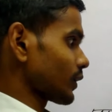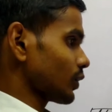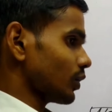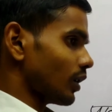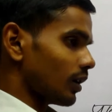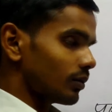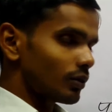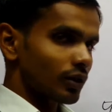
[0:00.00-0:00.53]
तो
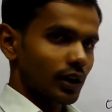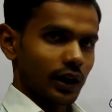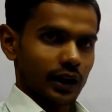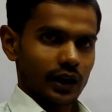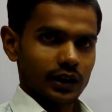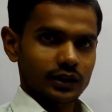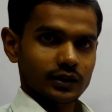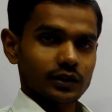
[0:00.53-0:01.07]
अब वो
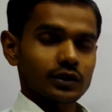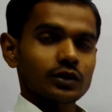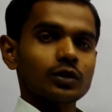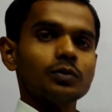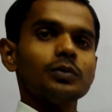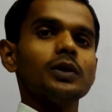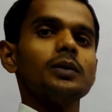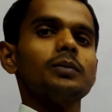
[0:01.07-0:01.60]
खाना
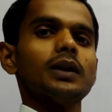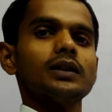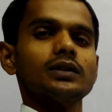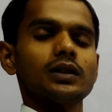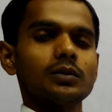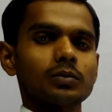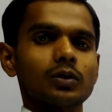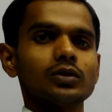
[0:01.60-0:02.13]
चंद्रगुप्त के
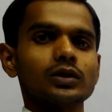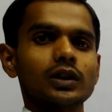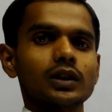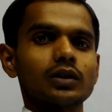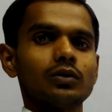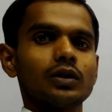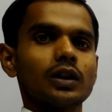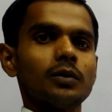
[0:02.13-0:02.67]
पास न पहुंच
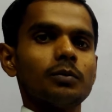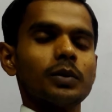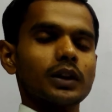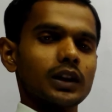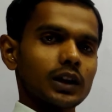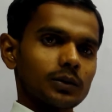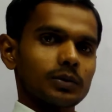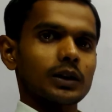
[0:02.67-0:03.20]
करके उनकी
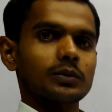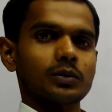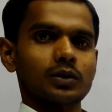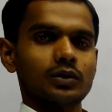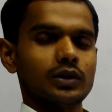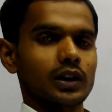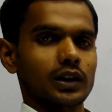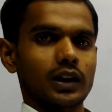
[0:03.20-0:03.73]
पत्नी के पास
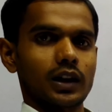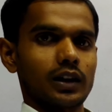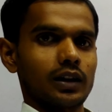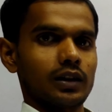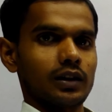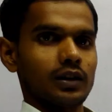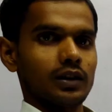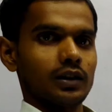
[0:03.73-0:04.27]
पहुंच जाता है
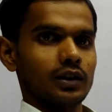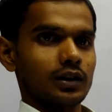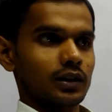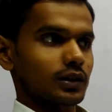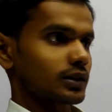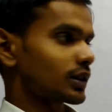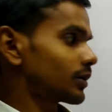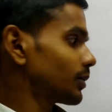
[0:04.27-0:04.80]

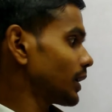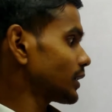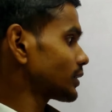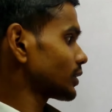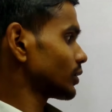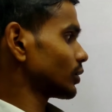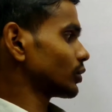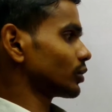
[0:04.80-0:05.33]
किसके
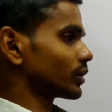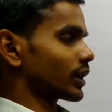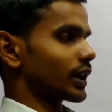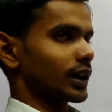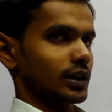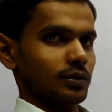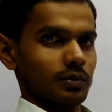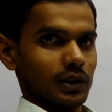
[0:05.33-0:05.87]
पास
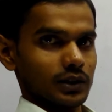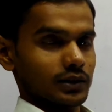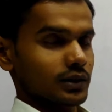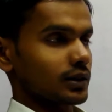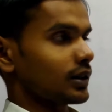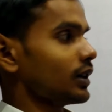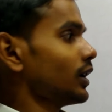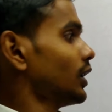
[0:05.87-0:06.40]
दुर्धरा के
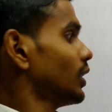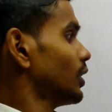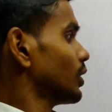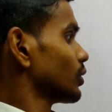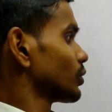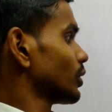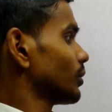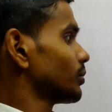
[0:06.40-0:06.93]
पास
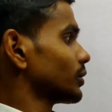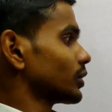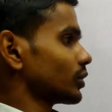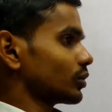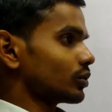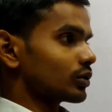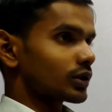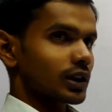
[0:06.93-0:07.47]
तो अब
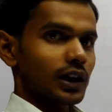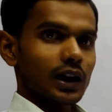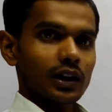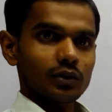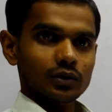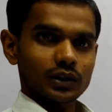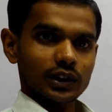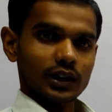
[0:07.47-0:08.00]

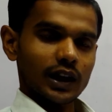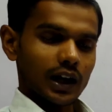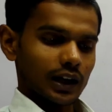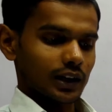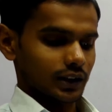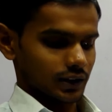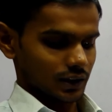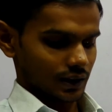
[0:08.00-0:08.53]
दुर्धरा उसे खा
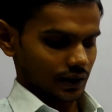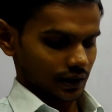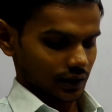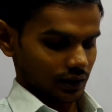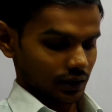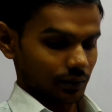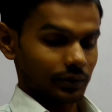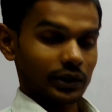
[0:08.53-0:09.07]
लेती है
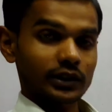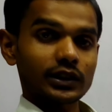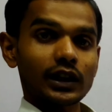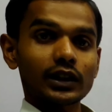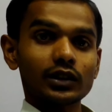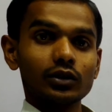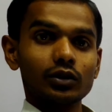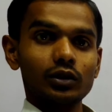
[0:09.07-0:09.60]
तब तक
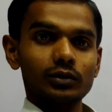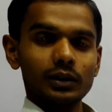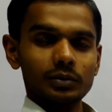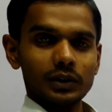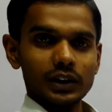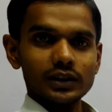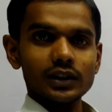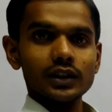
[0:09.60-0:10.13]
चाणक्य को यह
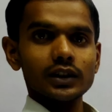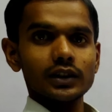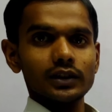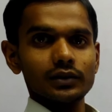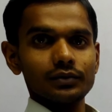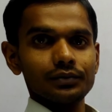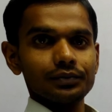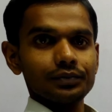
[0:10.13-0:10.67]
बात पता चल गई
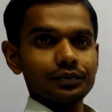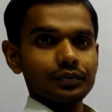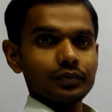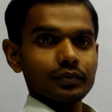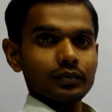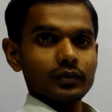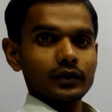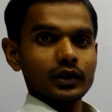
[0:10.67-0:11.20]

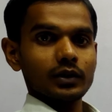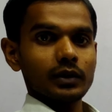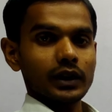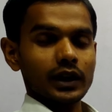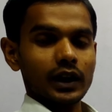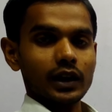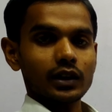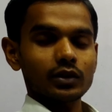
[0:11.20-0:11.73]
कि भाई
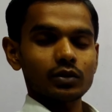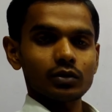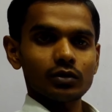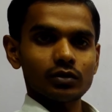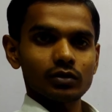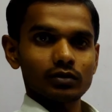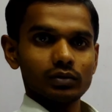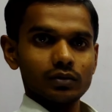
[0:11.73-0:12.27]
खाना
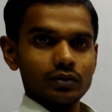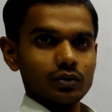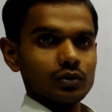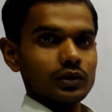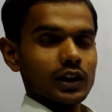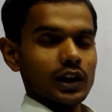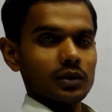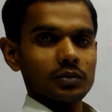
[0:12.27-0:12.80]
तो
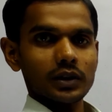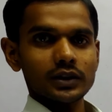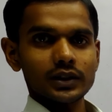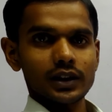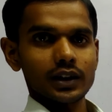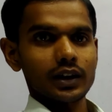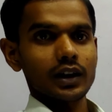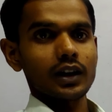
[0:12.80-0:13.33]
दुर्धरा के पास
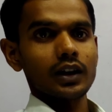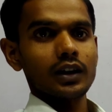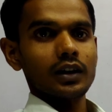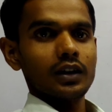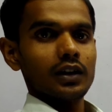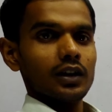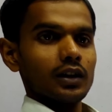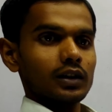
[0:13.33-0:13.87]
चला गया
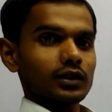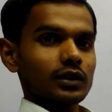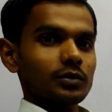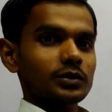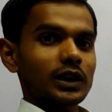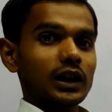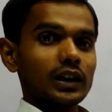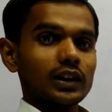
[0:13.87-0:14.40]

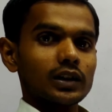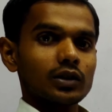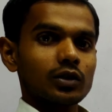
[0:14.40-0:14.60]
तब चाणक्य